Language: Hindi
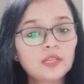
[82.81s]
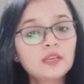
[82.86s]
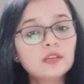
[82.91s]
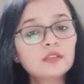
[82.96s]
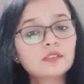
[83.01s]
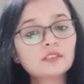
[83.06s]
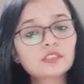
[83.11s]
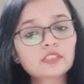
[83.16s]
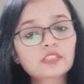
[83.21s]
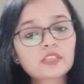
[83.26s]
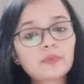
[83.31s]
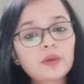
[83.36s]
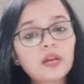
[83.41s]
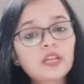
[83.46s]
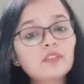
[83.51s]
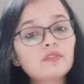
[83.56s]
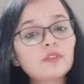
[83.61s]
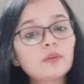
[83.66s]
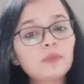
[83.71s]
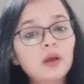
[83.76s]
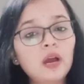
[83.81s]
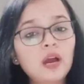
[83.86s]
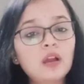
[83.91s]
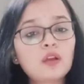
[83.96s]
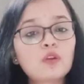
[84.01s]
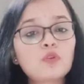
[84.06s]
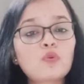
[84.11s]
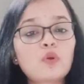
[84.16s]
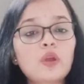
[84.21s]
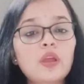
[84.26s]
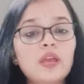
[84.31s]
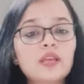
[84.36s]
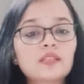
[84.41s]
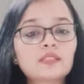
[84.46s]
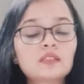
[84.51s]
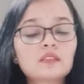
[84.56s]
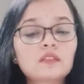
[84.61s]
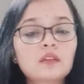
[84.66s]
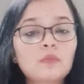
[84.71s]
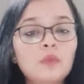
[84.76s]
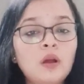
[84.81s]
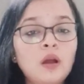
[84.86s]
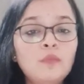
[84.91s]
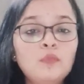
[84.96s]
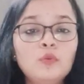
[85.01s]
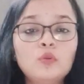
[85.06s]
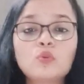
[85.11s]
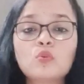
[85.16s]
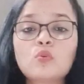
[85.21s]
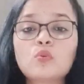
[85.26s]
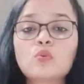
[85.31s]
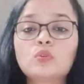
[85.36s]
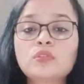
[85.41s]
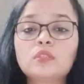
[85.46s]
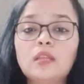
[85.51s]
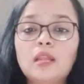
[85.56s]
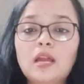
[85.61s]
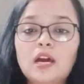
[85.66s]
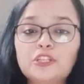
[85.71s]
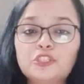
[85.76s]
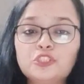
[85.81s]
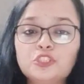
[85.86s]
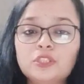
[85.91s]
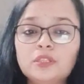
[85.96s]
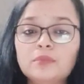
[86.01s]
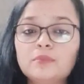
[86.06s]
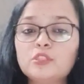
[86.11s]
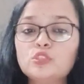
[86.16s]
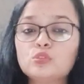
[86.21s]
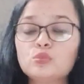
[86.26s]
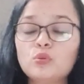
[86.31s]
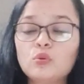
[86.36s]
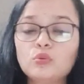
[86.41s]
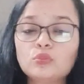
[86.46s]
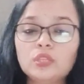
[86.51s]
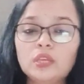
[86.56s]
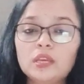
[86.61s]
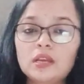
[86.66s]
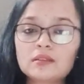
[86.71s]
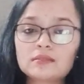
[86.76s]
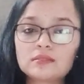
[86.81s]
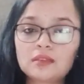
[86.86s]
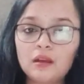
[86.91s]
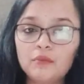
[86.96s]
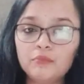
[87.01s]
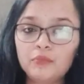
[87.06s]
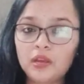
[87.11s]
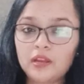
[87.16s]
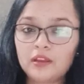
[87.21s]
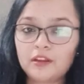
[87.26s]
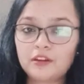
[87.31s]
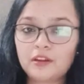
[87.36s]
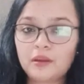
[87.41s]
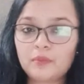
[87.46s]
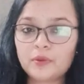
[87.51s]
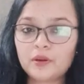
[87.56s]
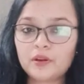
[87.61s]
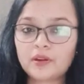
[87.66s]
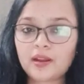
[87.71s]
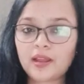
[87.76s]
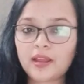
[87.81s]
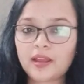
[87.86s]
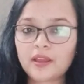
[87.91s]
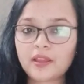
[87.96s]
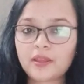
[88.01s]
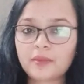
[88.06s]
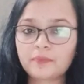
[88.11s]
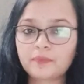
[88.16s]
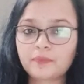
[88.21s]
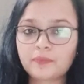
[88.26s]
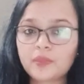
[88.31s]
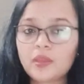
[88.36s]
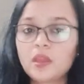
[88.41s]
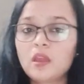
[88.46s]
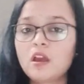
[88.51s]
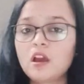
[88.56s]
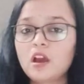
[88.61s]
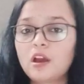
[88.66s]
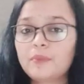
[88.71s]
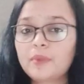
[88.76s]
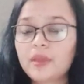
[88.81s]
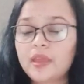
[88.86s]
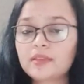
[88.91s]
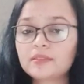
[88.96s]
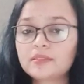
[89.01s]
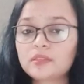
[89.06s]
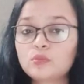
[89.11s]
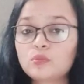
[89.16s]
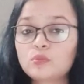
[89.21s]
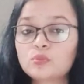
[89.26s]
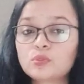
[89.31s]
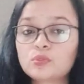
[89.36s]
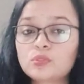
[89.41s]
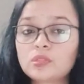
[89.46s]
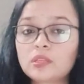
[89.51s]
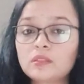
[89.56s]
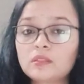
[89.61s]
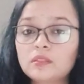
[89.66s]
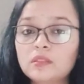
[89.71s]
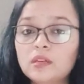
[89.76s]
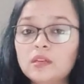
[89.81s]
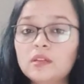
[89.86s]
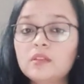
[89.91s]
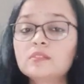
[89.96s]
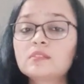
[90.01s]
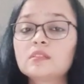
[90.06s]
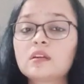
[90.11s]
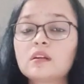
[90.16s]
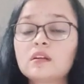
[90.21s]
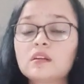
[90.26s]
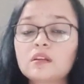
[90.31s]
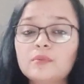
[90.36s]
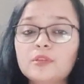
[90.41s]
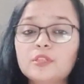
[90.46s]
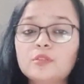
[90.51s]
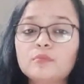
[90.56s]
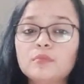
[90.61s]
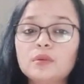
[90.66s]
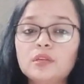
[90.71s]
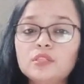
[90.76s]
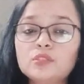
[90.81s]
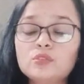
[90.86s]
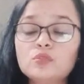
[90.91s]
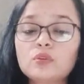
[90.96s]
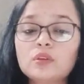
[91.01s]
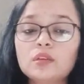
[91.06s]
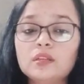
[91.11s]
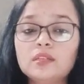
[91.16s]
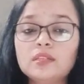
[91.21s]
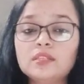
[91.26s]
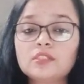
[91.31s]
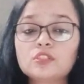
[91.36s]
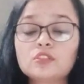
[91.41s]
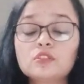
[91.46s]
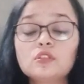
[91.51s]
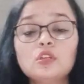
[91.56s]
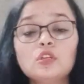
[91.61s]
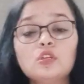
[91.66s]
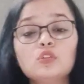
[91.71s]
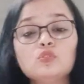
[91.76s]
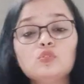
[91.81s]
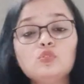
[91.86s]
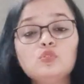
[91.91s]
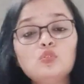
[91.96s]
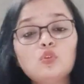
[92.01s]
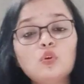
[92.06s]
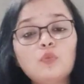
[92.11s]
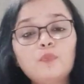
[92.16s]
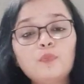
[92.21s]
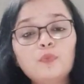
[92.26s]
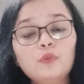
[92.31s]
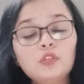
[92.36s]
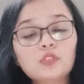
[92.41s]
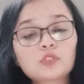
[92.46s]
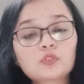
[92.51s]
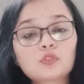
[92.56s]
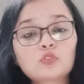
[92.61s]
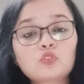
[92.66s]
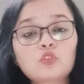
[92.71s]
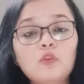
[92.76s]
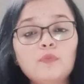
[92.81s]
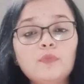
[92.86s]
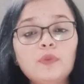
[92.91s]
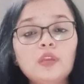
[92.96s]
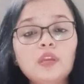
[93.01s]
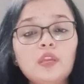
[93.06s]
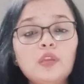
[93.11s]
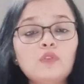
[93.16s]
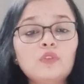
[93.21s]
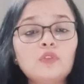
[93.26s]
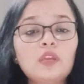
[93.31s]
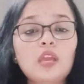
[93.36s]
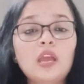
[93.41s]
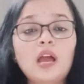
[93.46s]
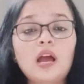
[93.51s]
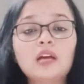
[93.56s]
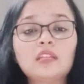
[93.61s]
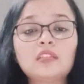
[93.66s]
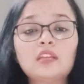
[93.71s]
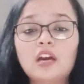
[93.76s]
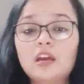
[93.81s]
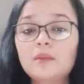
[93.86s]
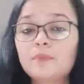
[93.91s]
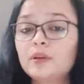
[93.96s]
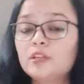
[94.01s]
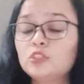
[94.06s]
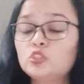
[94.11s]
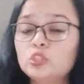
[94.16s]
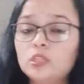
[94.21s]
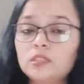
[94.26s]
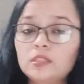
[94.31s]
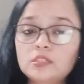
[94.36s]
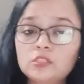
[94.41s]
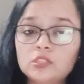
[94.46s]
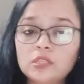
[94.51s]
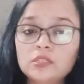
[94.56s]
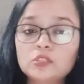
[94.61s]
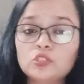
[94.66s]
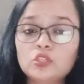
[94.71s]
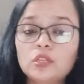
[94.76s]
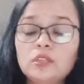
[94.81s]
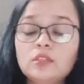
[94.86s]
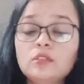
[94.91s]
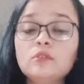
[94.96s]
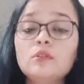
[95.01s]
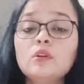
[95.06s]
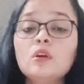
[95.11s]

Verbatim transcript: जिसके बाद विभाग को ऐसे तमाम लोगों को तलाशने में चुनौती का सामना करना पड़ रहा है अब ऐसे 270 संक्रमित मरीजों के लिस्ट जो पुलिस को सौंपी गई उनके आधार पर जल्द से जल्द